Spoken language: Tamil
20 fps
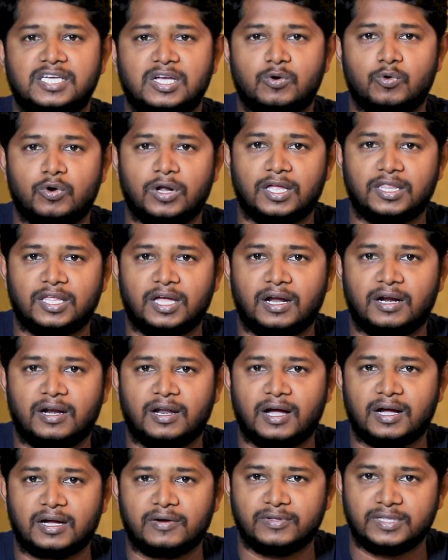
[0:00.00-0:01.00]
செய்யக்கூடாதா
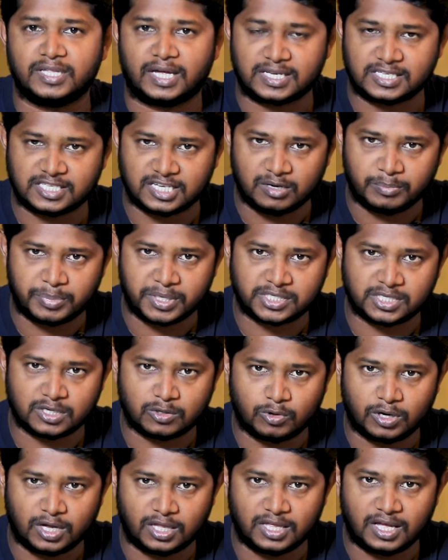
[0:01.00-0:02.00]
நாங்கள் வந்து அரசியல்
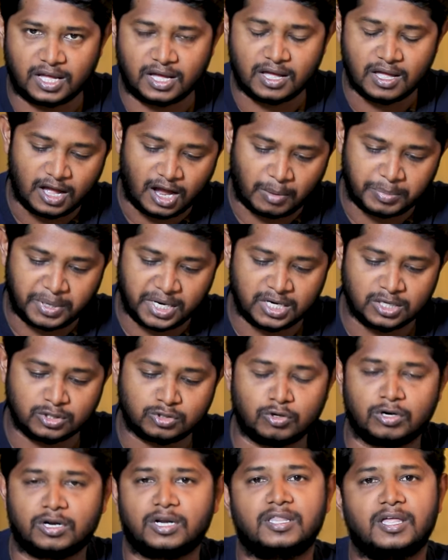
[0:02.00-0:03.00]
பேசக்கூடாதா அப்படின்னு
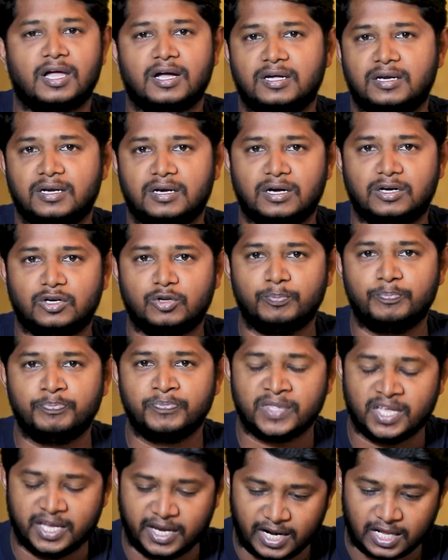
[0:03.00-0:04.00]
சொல்கிறதாக இருக்கட்டும்
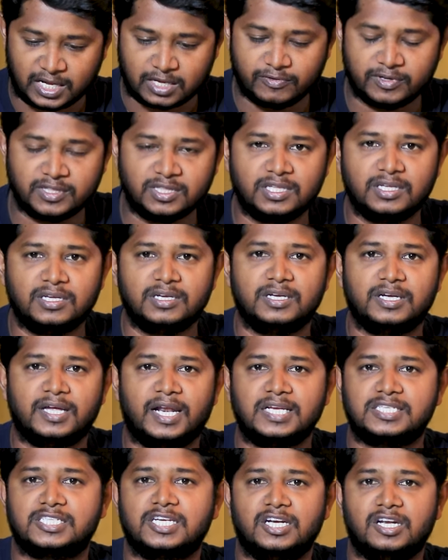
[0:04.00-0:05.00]
எனக்கு வந்து
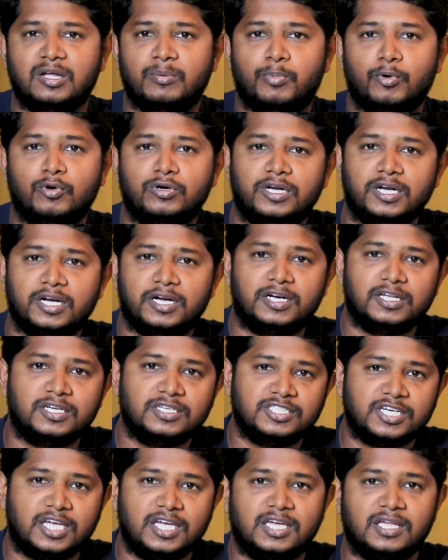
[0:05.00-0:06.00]
எலெக்ஷனில் போட்டிட்டு
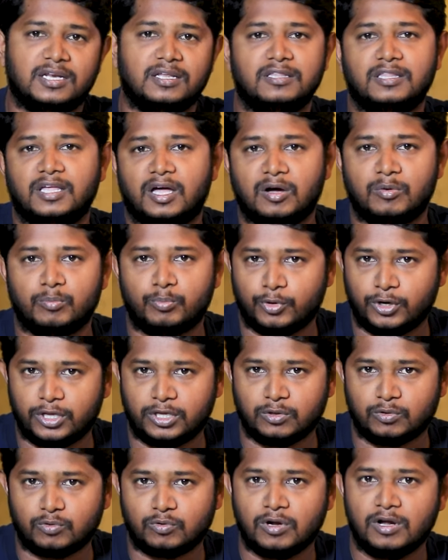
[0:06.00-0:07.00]
ஜெயிக்கிறது தான்
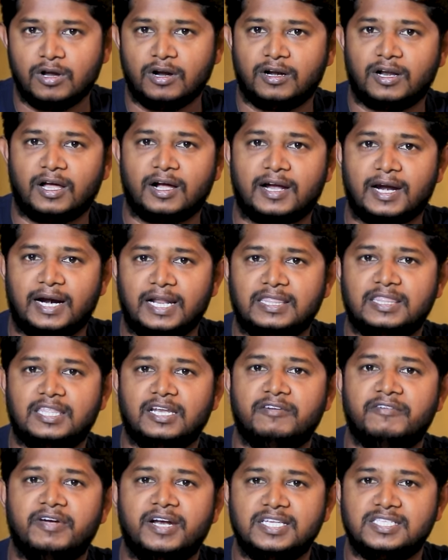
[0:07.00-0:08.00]
பிடிக்கும் நான்
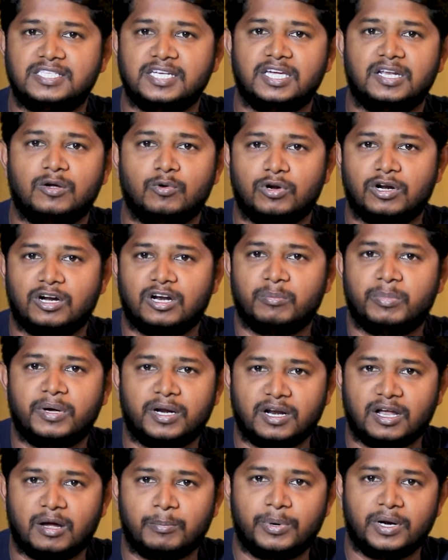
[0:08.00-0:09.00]
களத்தில் வேலை செய்கிற ஒரு
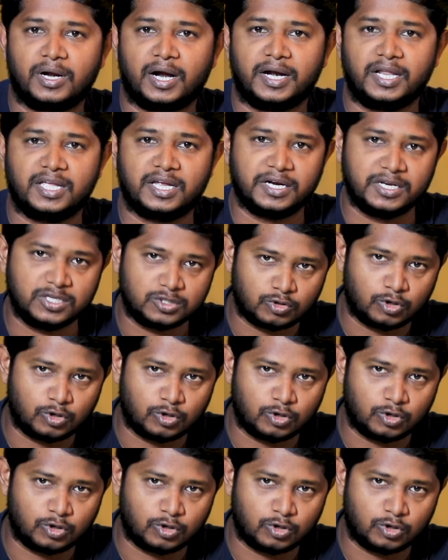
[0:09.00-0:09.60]
நபர் அப்படிலாம் அடிக்கடி